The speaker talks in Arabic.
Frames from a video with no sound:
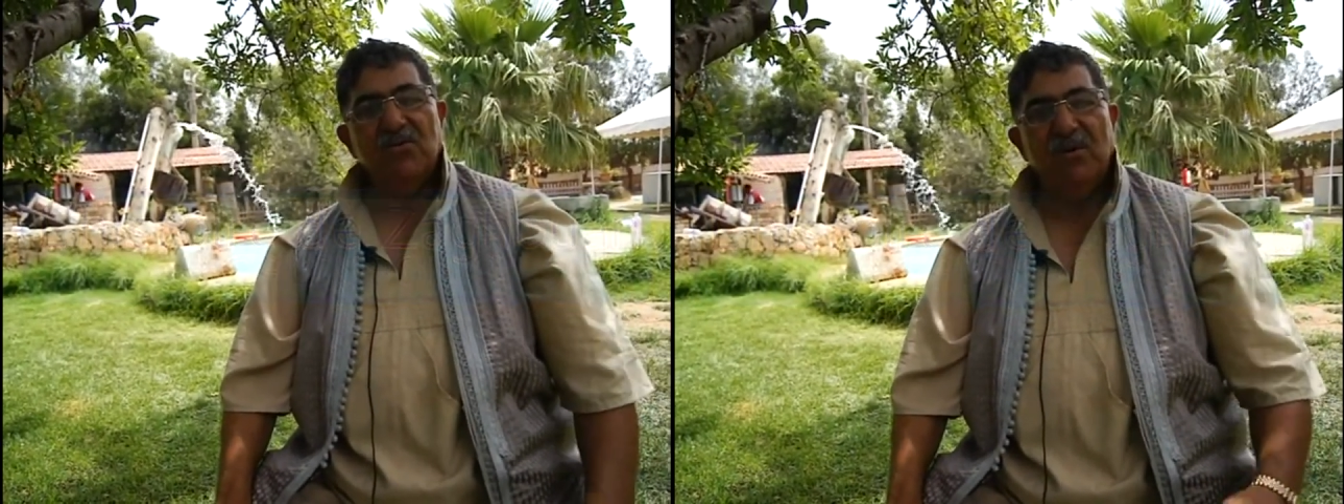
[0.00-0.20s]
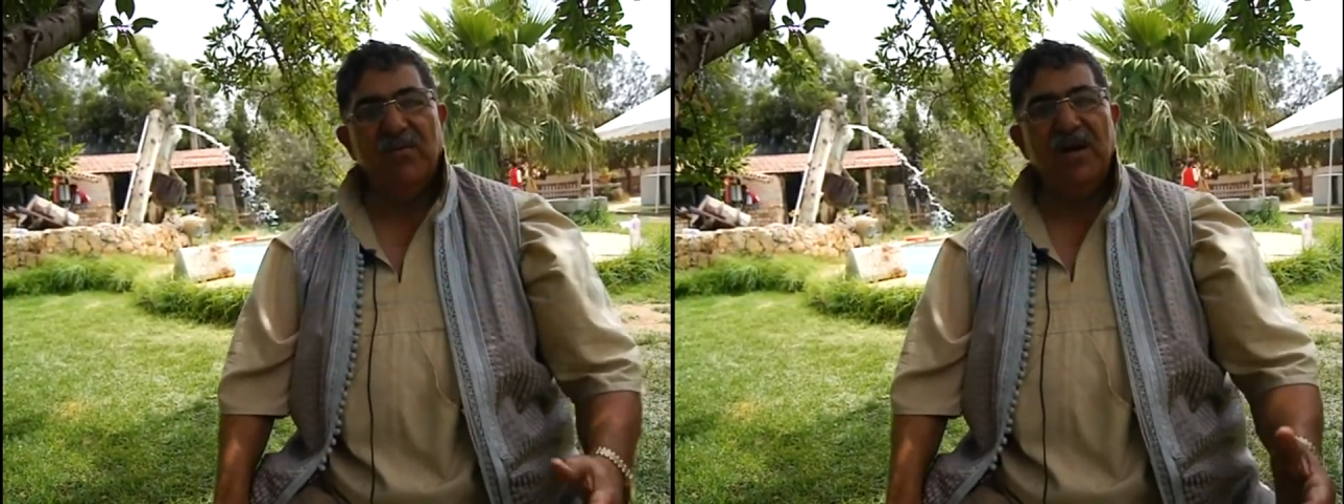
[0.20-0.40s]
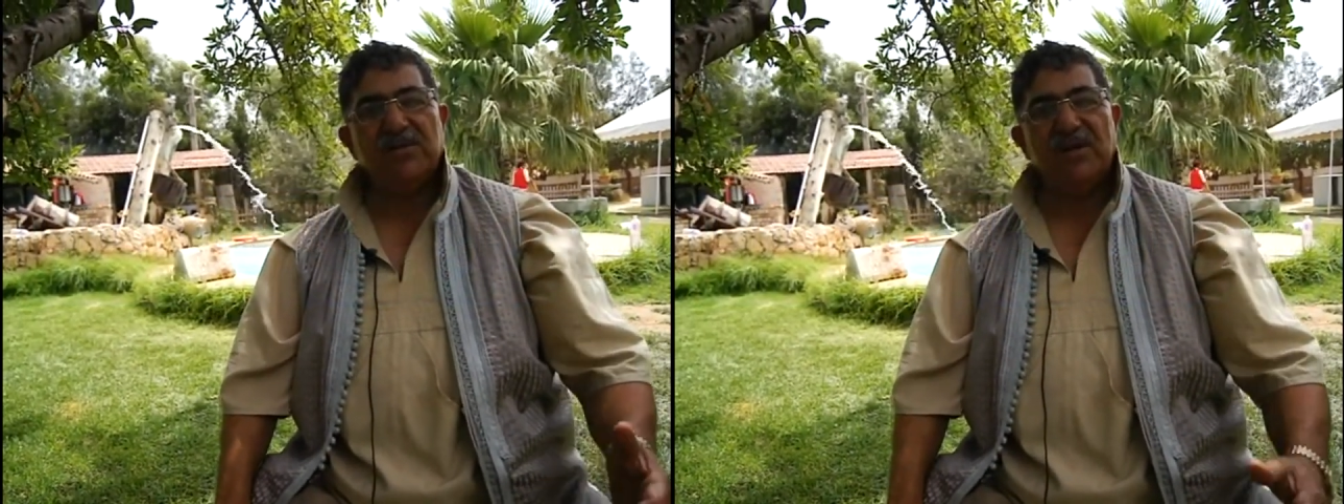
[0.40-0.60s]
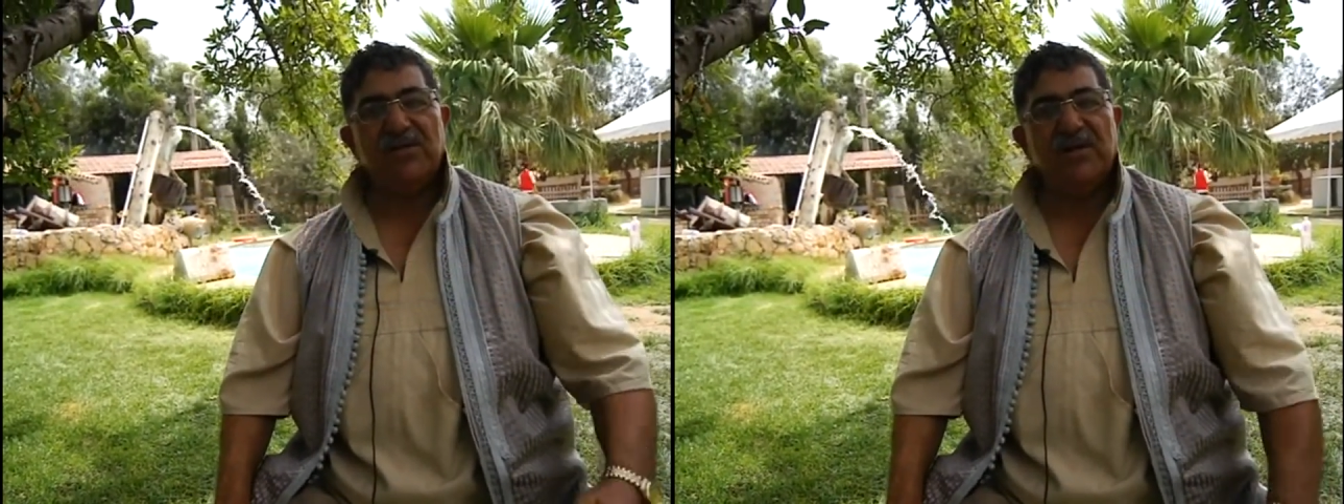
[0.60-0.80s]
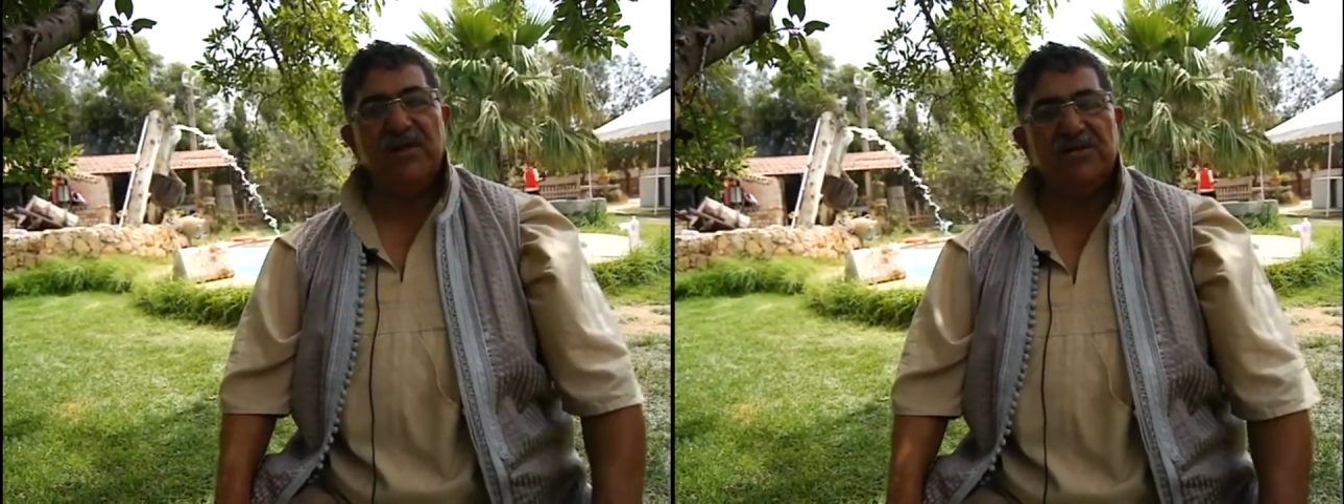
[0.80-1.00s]
وما
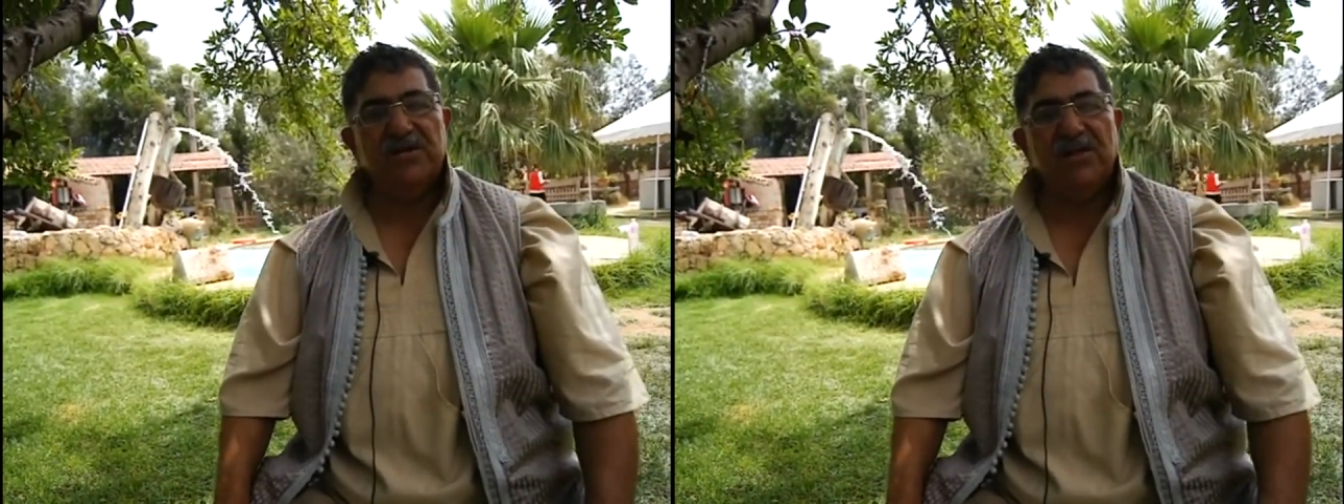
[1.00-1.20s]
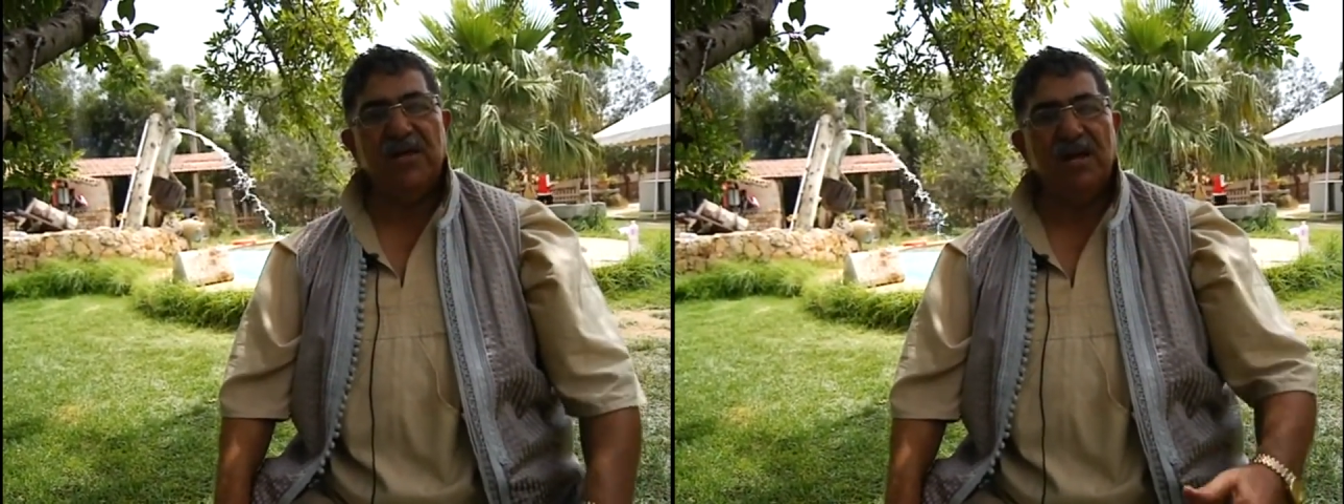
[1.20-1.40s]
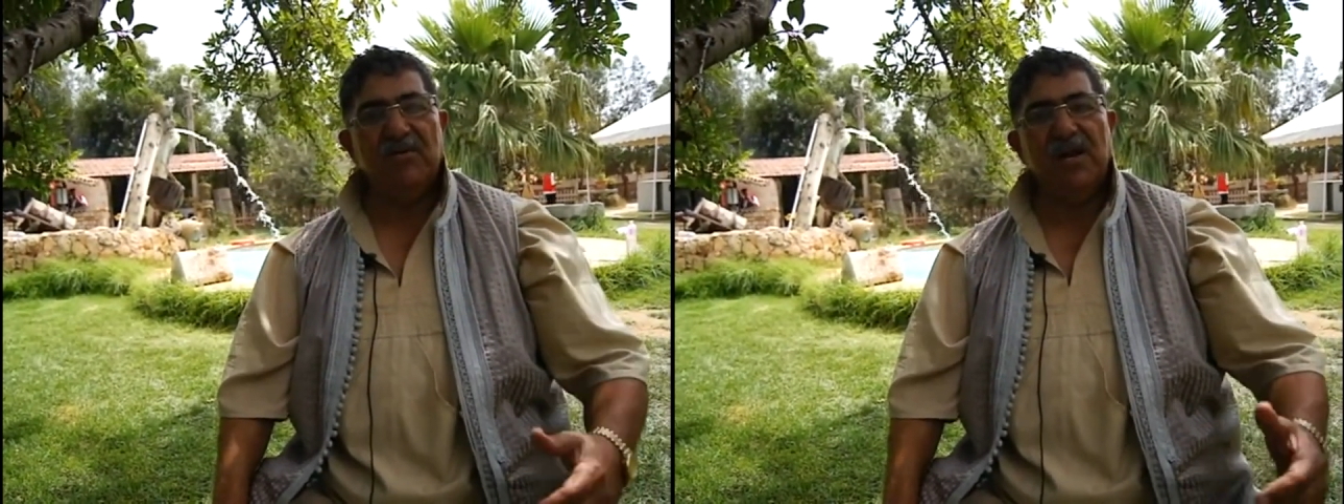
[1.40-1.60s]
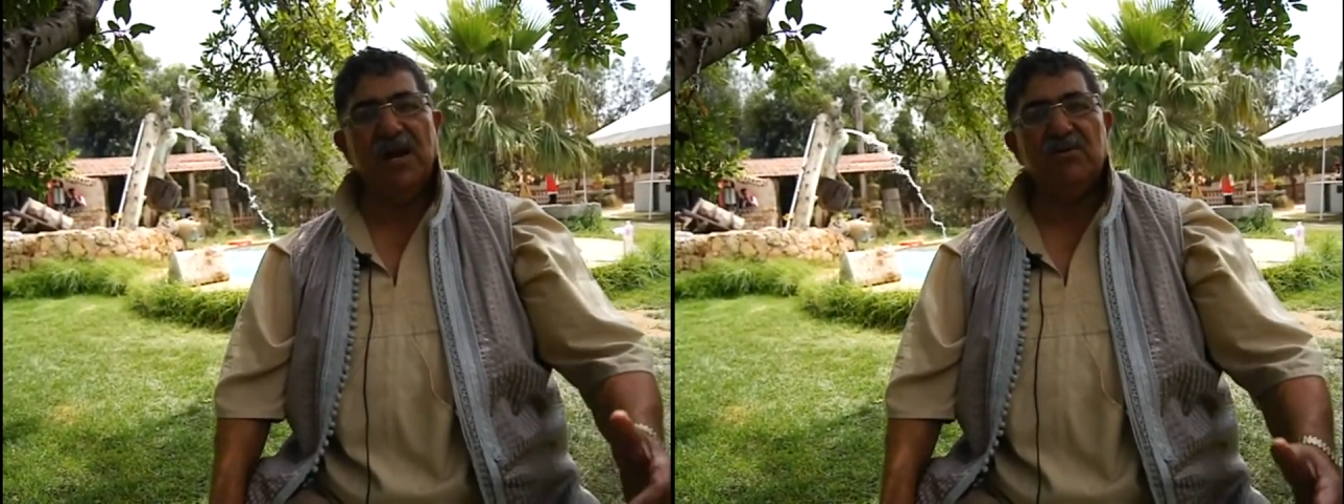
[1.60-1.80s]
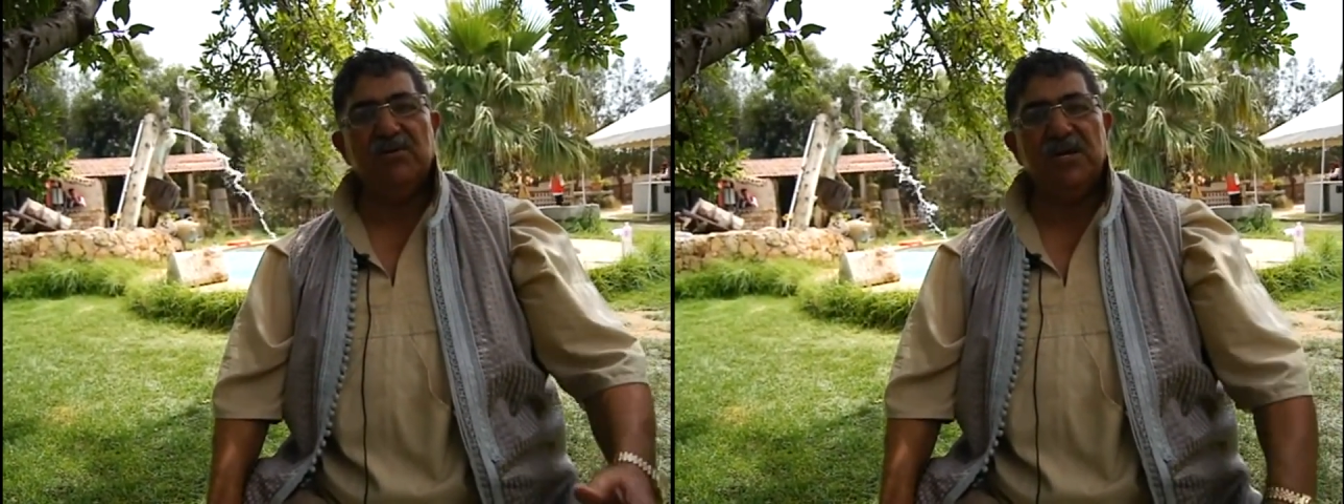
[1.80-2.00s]
التضاريس هذه
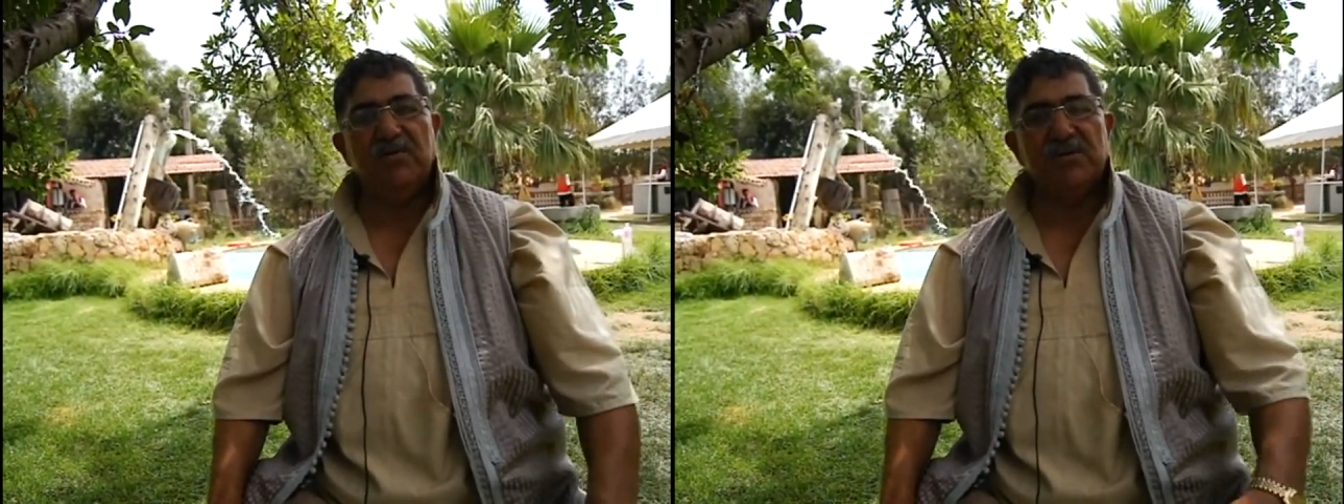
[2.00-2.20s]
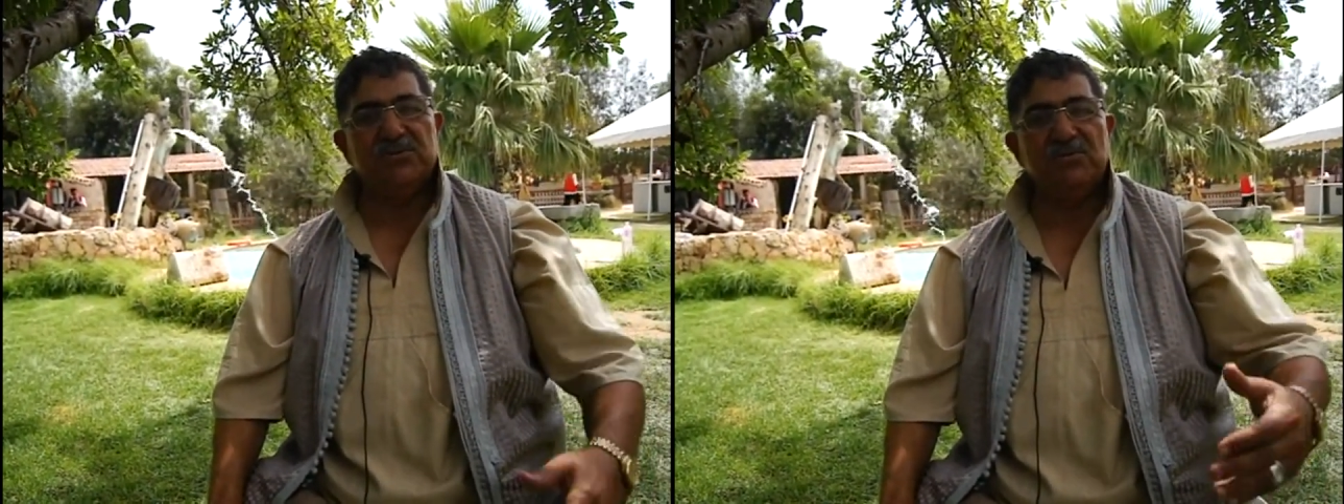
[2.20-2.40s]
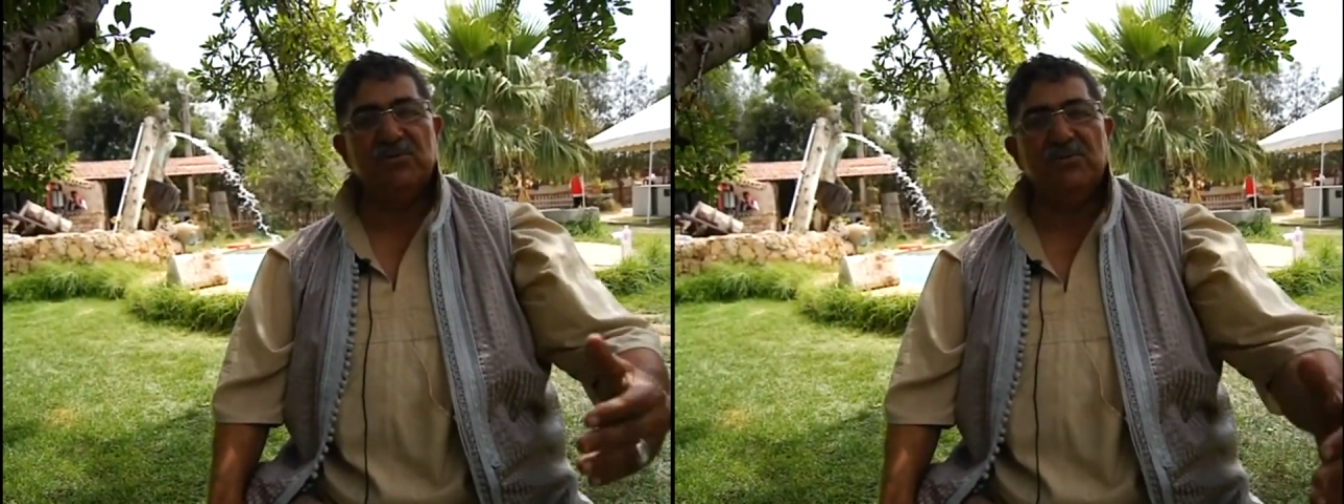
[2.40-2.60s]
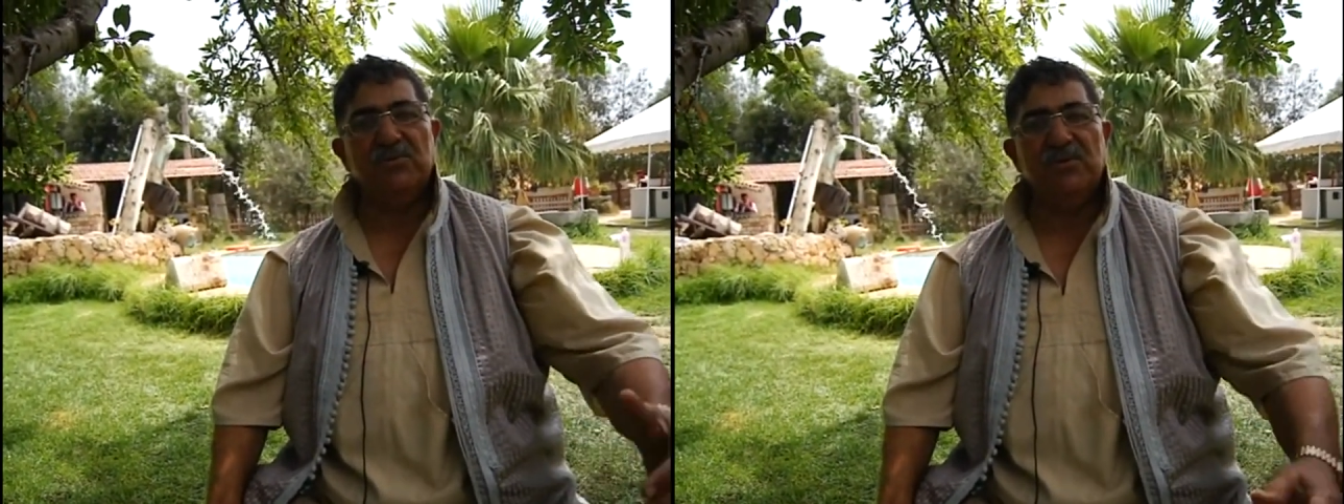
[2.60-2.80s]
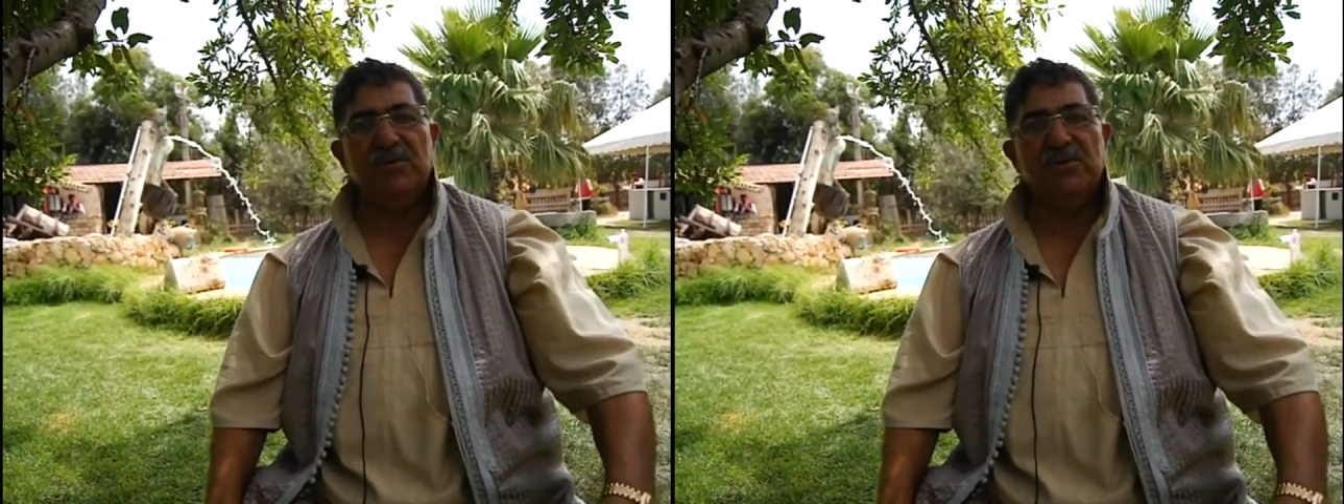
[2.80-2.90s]
والأودية والسهول